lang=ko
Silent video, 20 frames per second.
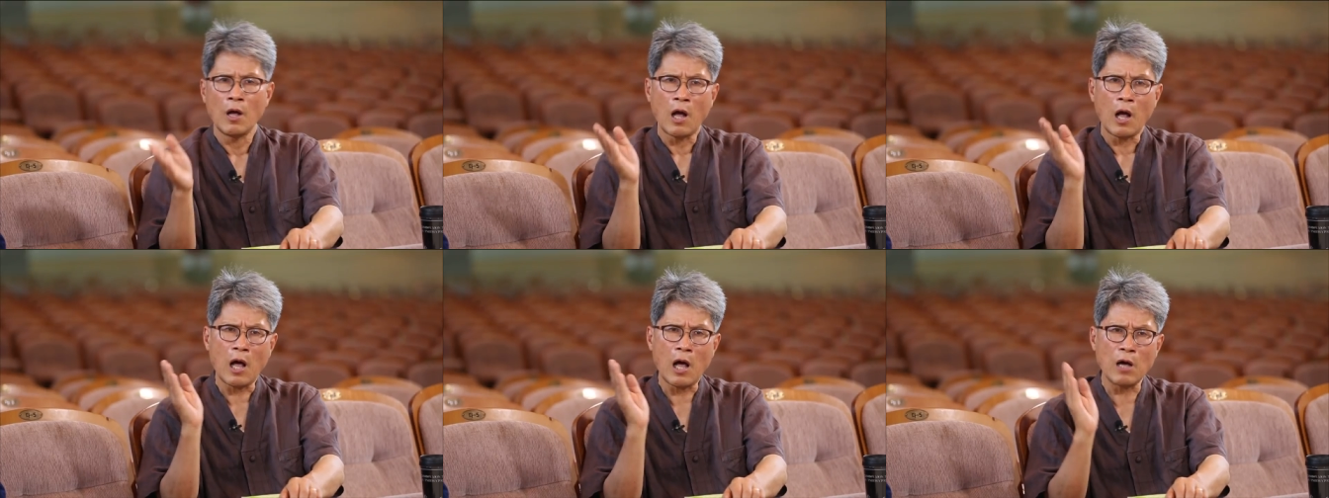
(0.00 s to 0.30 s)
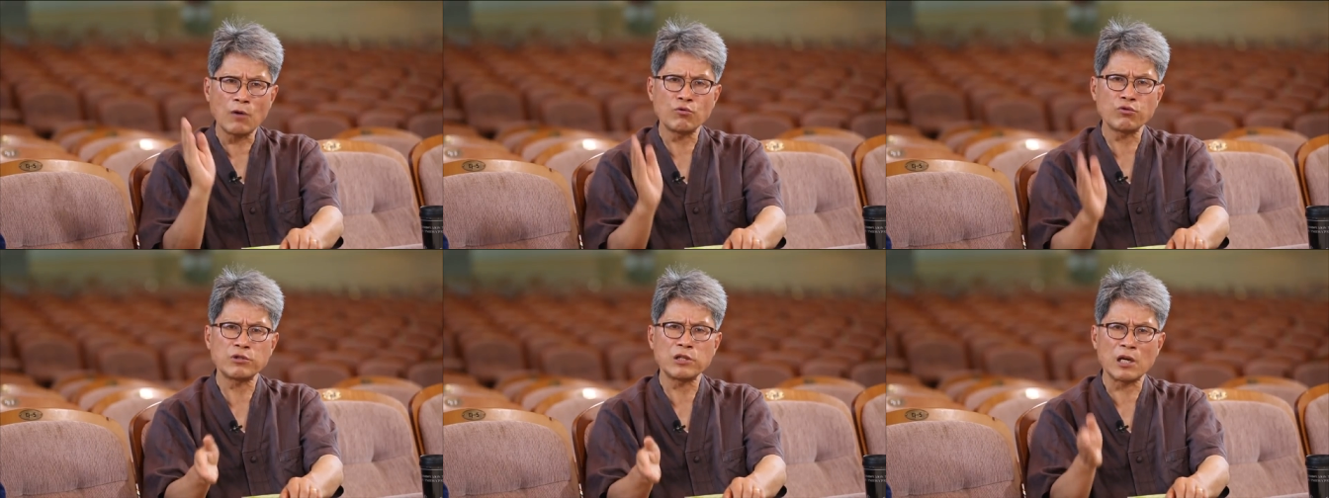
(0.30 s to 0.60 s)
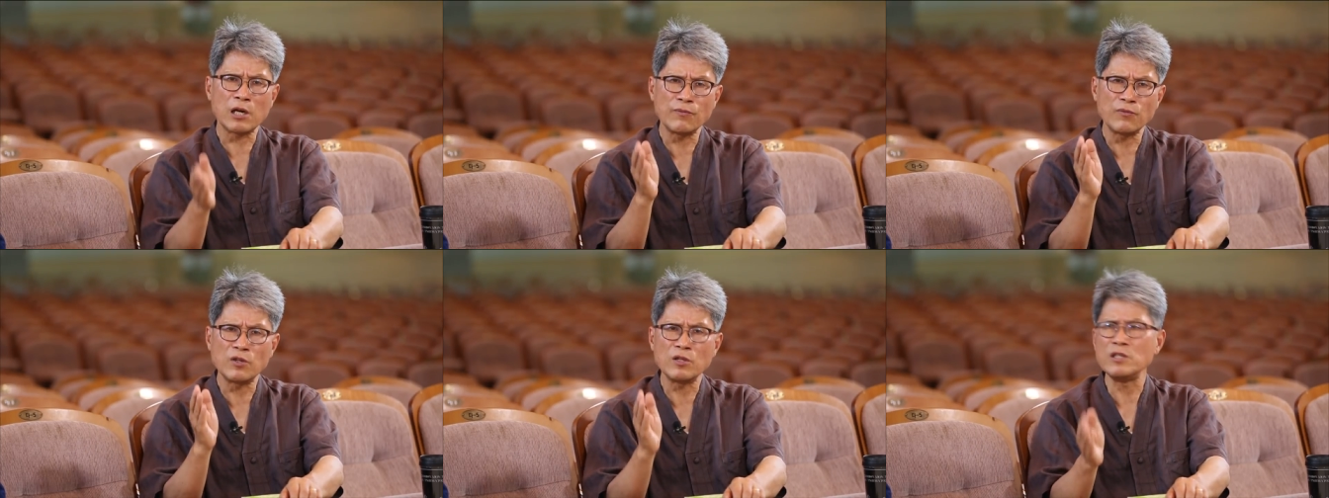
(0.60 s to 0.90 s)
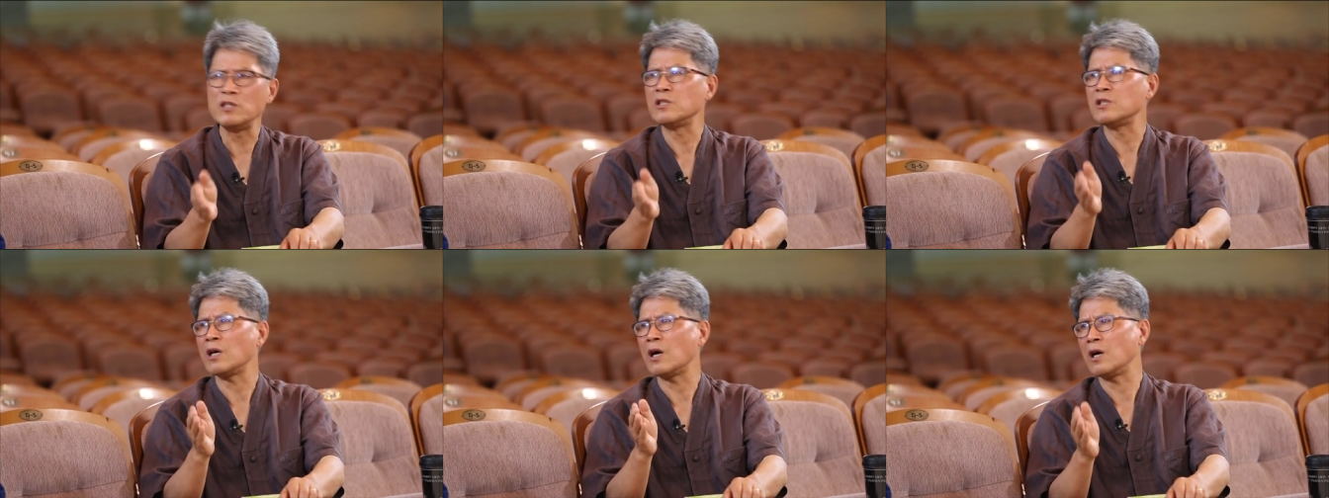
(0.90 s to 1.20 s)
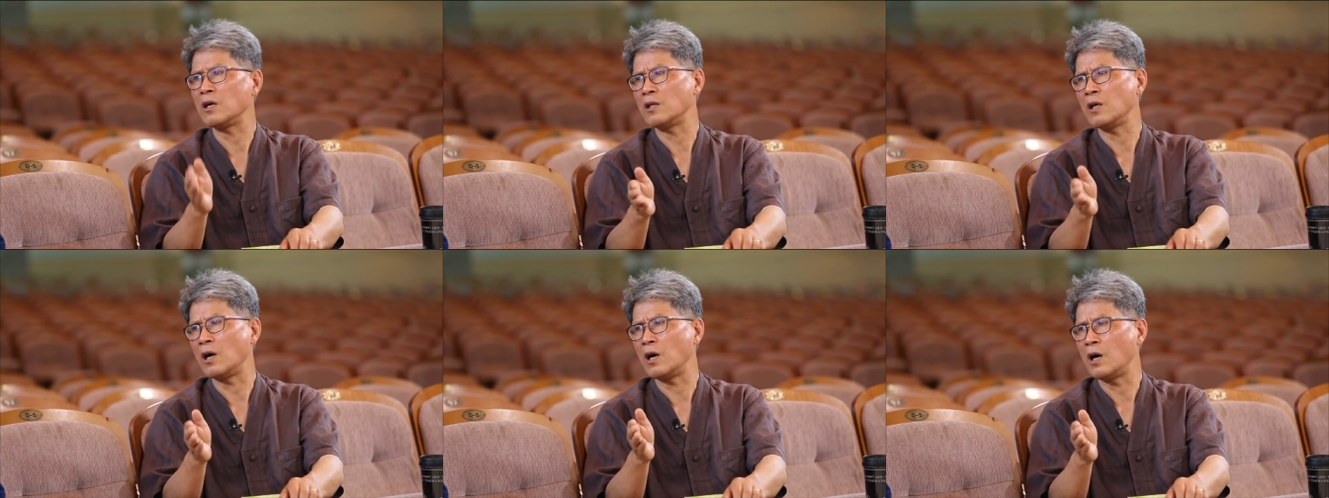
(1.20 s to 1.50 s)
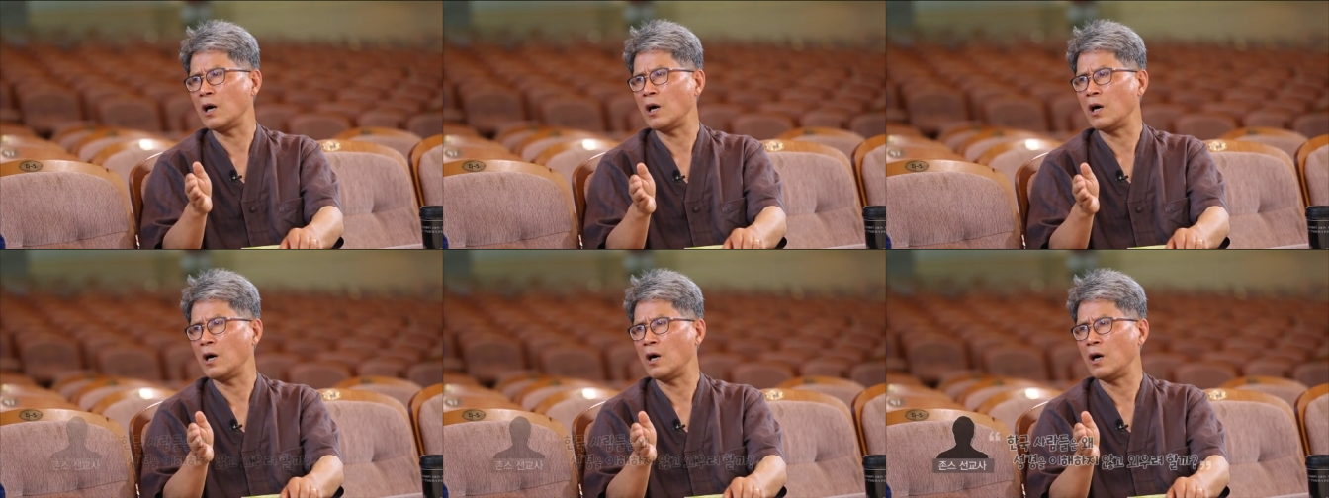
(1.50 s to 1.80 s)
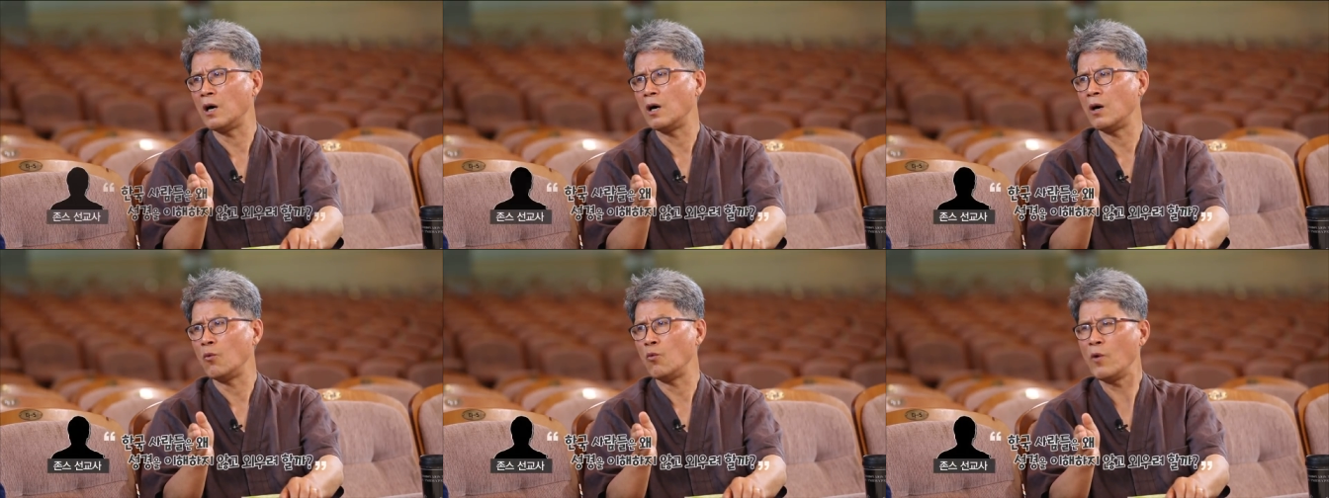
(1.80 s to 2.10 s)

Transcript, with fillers: 한국 사람들은 이상하다.